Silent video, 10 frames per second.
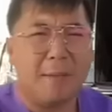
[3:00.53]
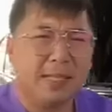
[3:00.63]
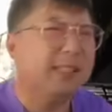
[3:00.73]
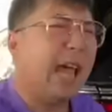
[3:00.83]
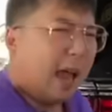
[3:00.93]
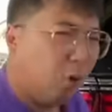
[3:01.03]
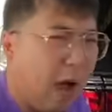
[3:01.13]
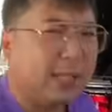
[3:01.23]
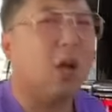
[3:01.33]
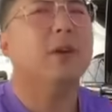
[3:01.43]
มก็แสนก
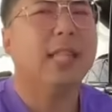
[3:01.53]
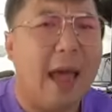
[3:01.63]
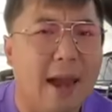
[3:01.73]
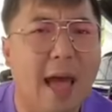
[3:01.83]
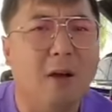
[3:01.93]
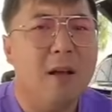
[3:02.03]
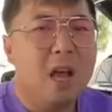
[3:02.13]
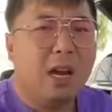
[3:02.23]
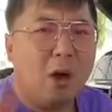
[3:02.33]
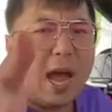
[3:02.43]
ว่าสองแสนแล้ว
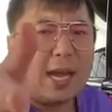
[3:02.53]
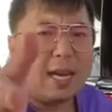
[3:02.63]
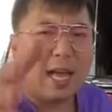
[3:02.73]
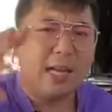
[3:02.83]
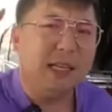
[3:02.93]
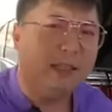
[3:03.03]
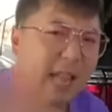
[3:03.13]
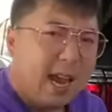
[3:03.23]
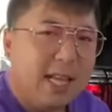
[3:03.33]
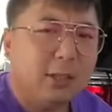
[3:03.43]
เราขายได้ราคาที่
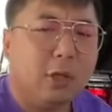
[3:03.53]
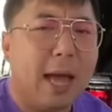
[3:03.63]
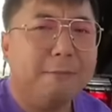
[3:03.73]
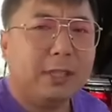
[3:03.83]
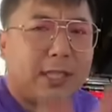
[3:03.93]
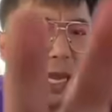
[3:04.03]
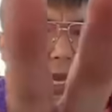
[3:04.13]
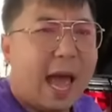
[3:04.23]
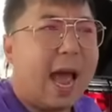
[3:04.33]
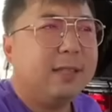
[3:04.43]
ดีที่สุดครับสี่
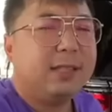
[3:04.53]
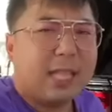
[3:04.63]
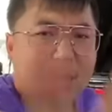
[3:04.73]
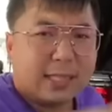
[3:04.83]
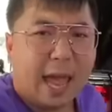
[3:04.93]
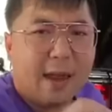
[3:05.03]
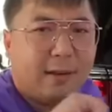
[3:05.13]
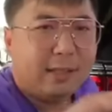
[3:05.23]
ล้านสี่แสน